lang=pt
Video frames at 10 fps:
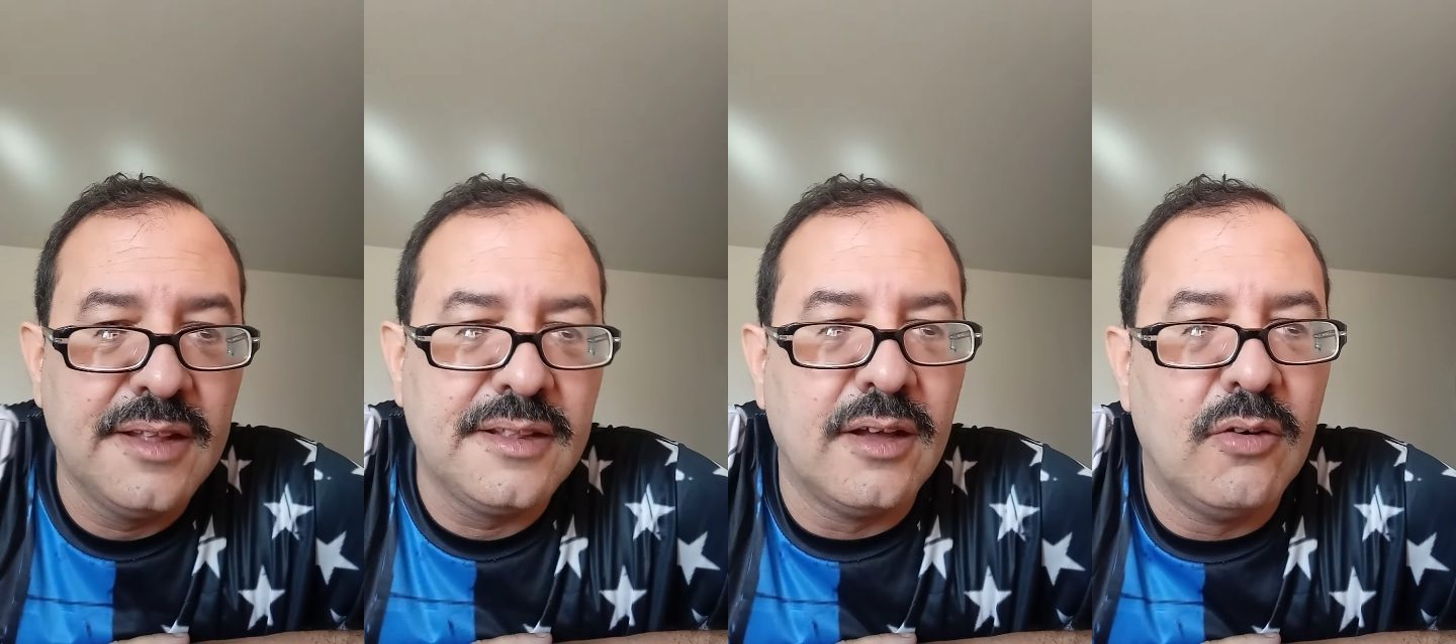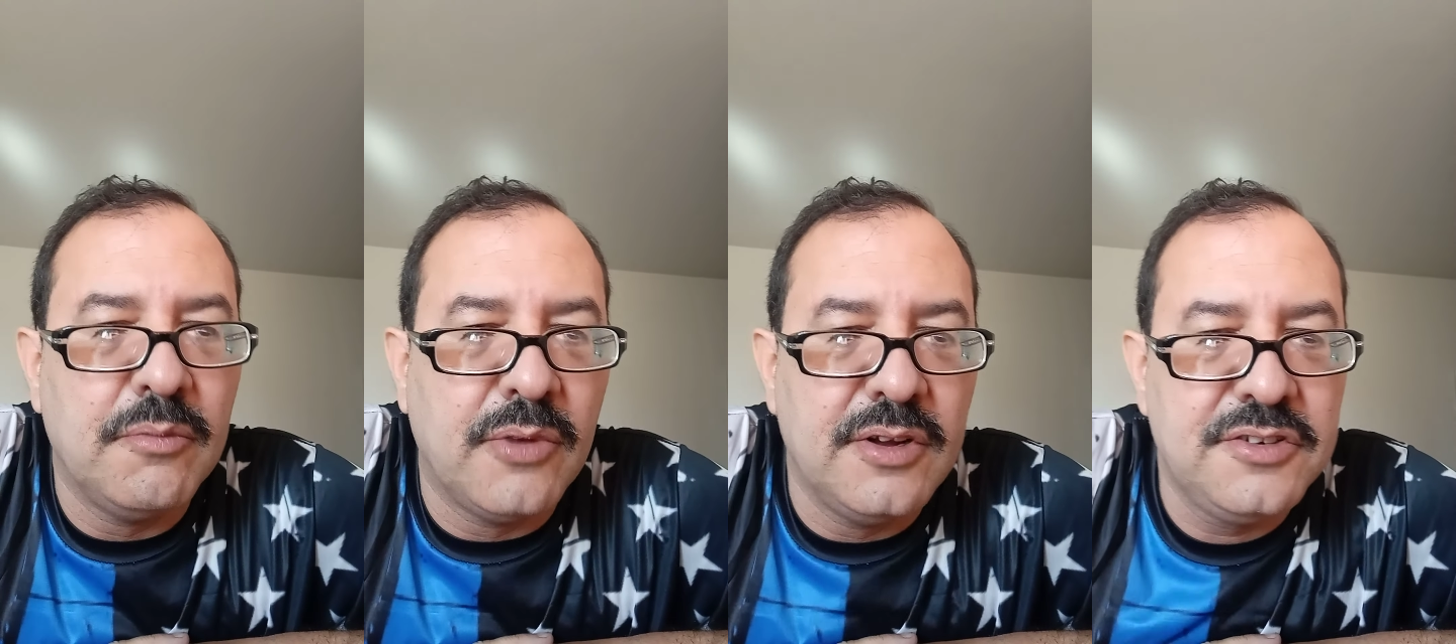
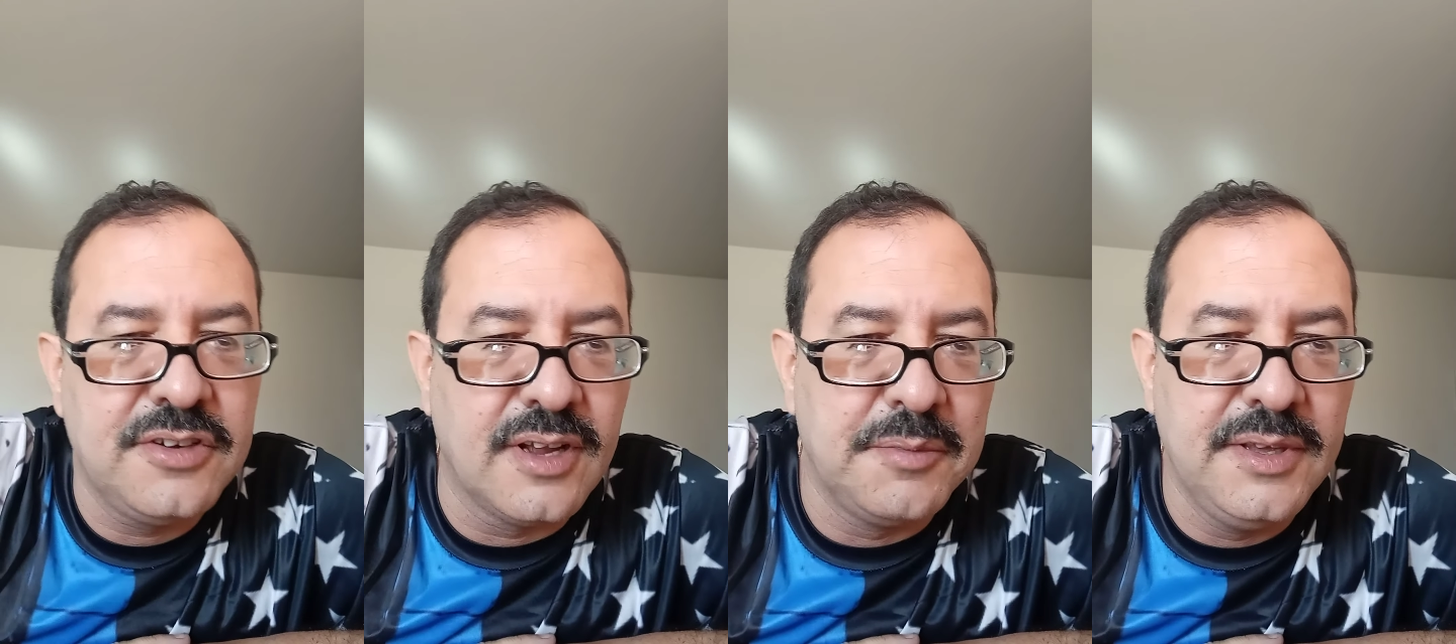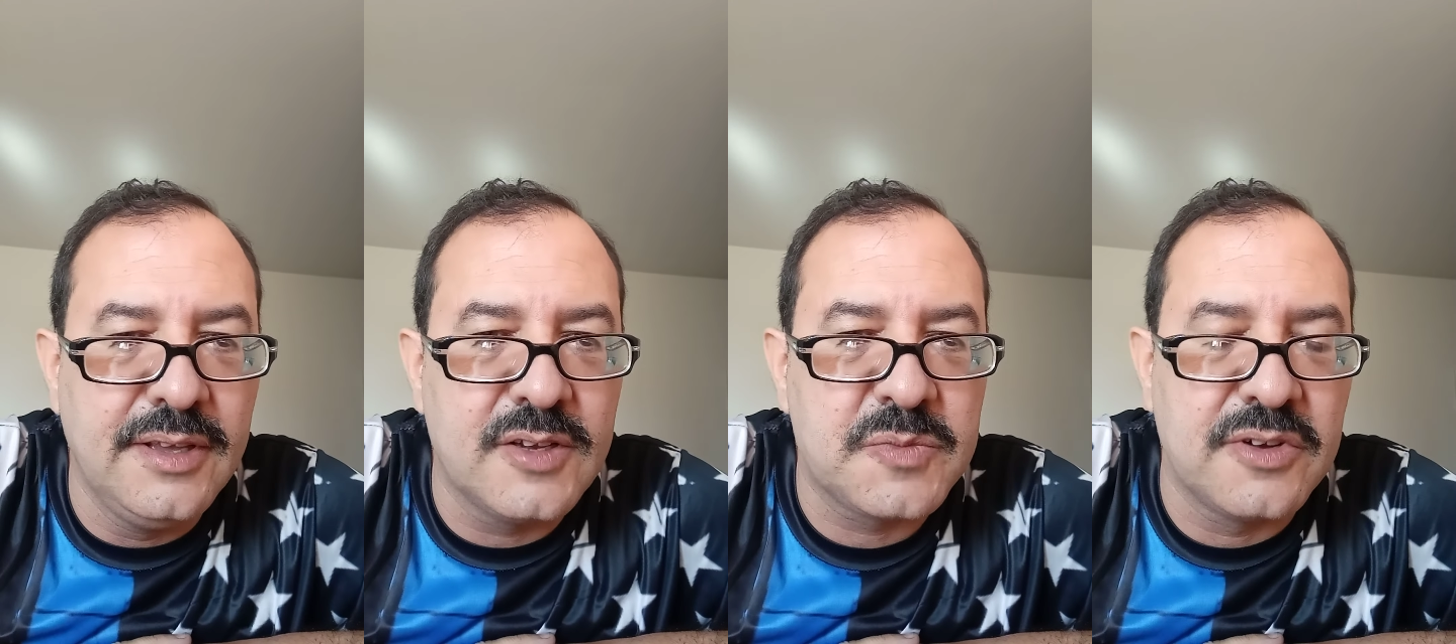Então, bom dia,
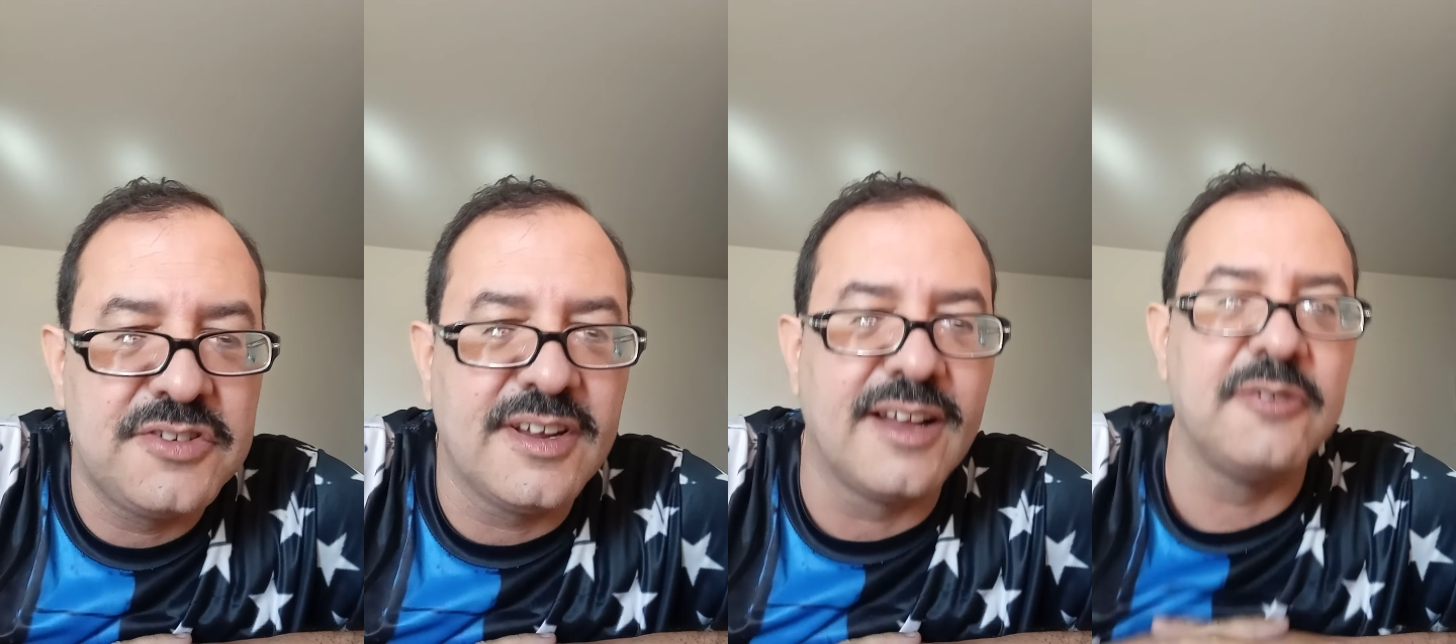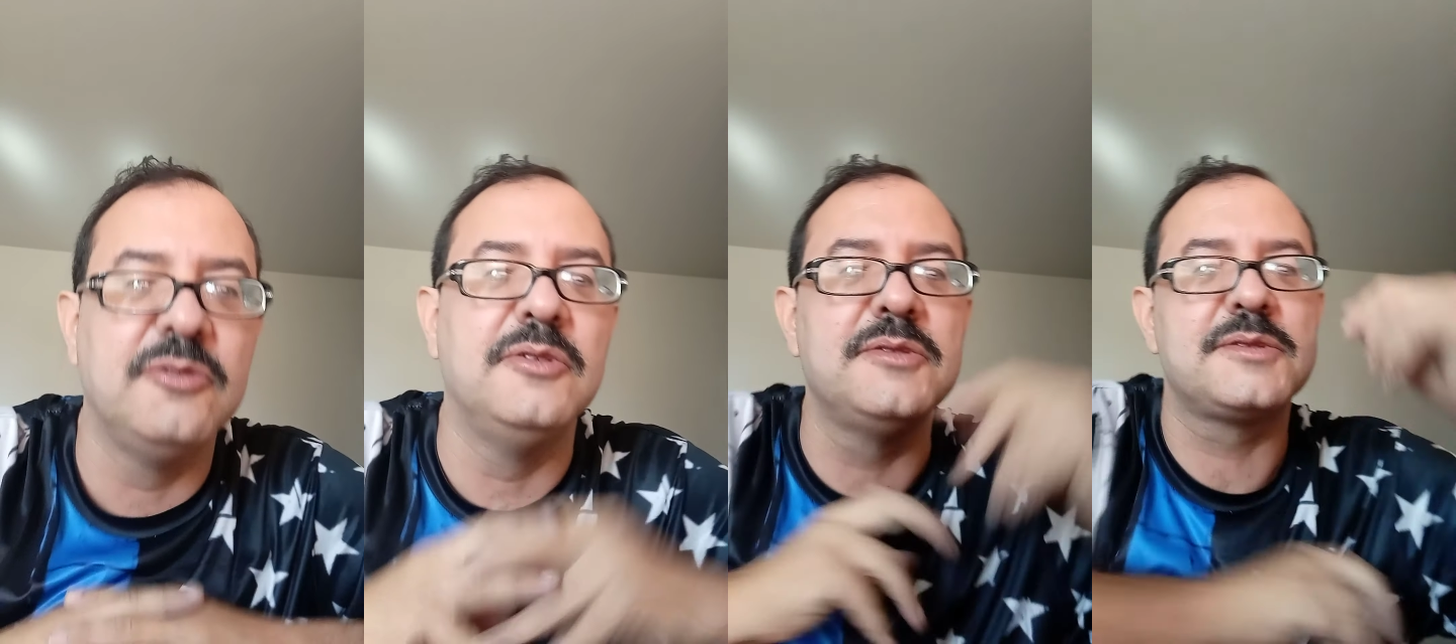amigos, bom dia,
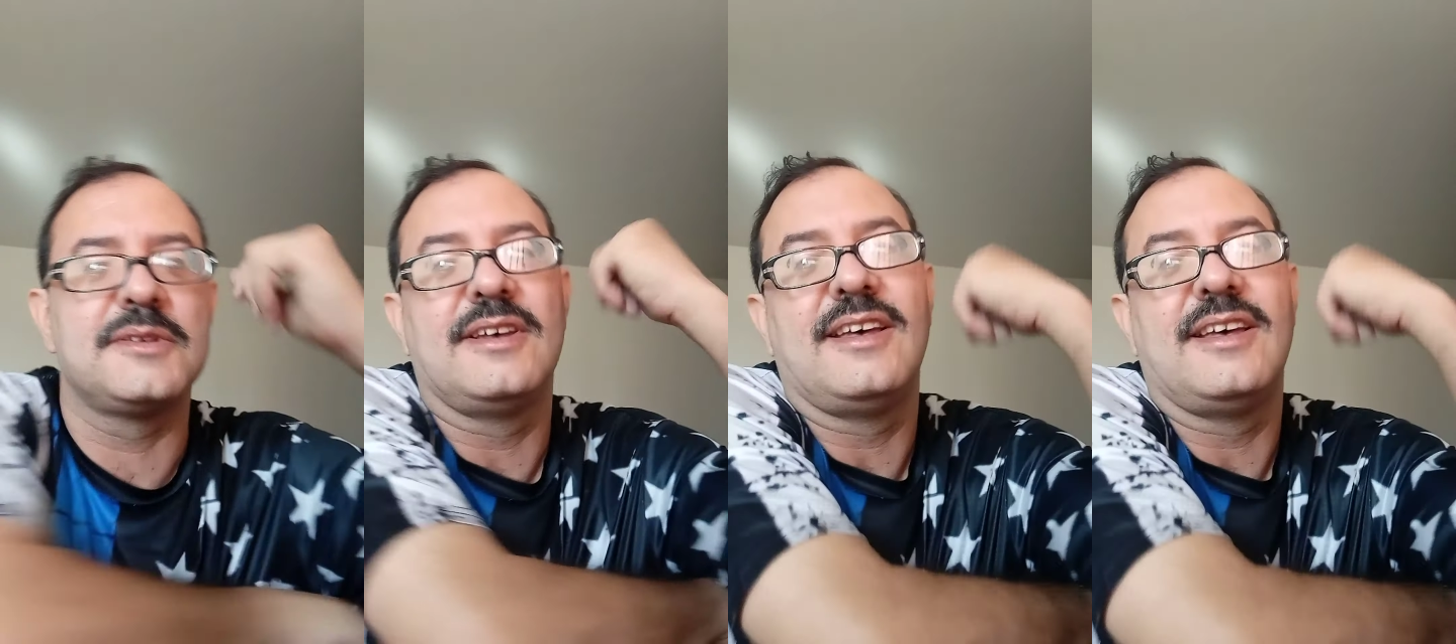alunos.